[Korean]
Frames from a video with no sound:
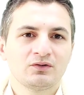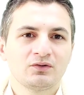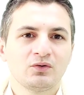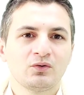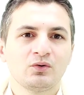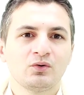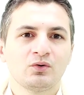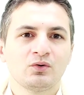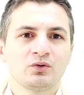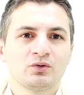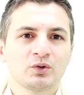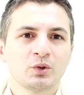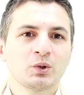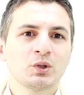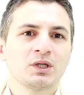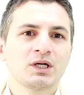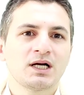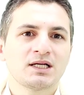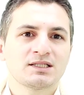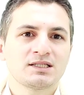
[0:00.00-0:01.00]
또
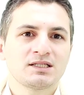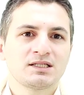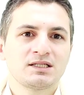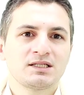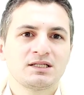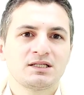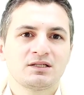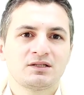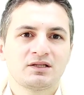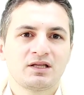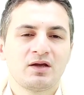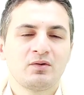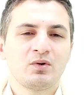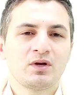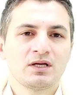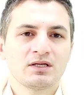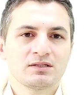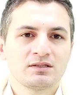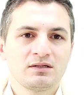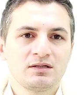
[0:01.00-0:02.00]
여러 가지
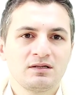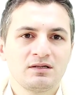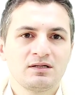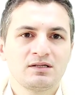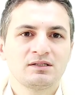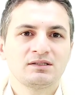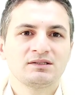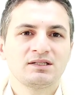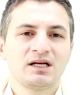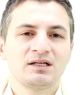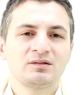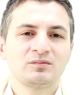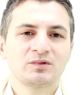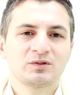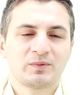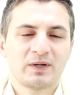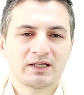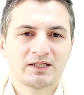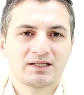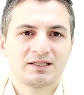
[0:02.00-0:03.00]
대회에서
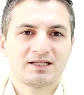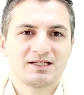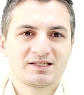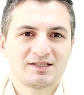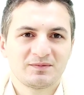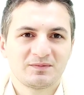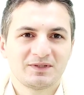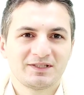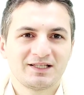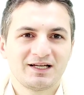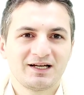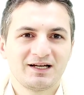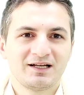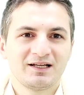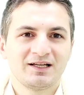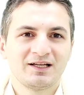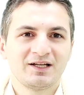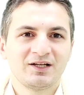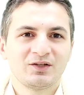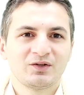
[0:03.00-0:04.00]
상금을 받게 됐습니다.
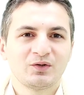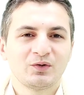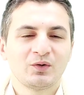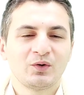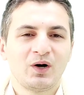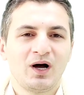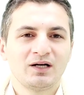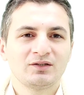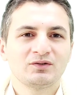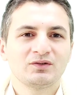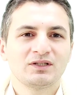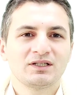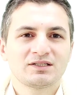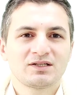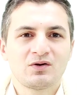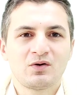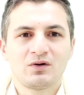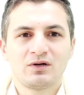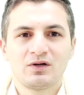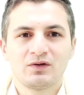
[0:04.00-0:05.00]
또
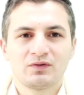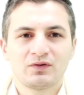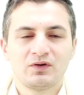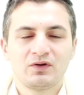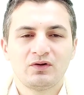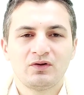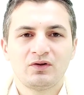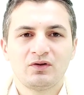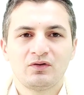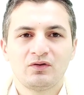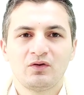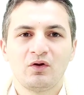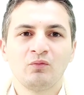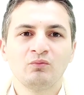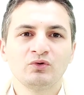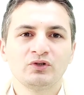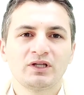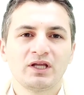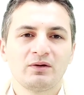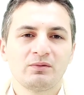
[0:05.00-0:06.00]
한국에서 열렸던
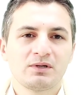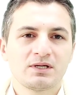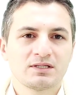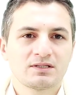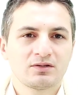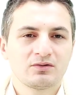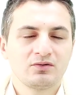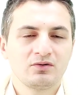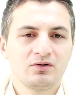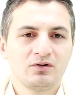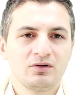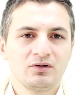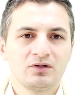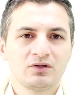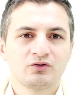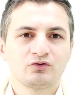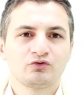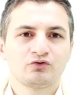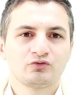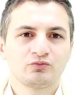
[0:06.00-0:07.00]
논문
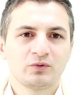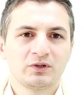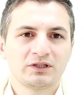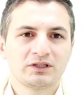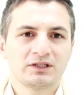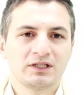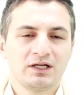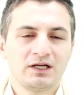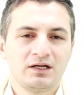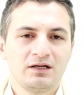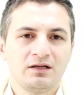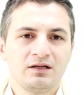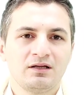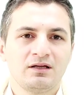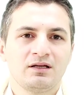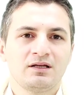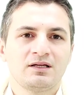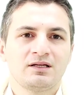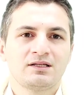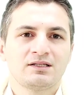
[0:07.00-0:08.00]
대회에서도 두 번이나
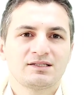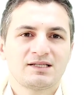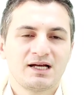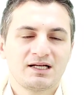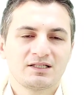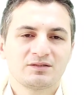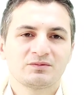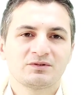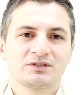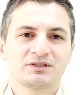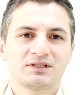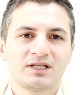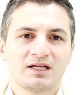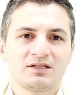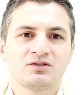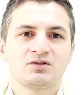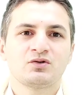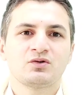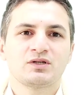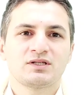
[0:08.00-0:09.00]
상금을
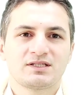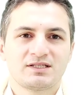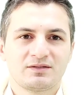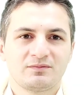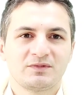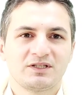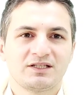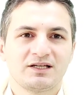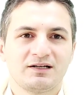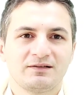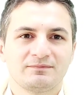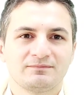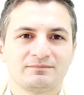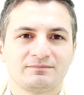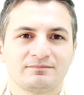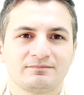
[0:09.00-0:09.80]
단 적이 있습니다.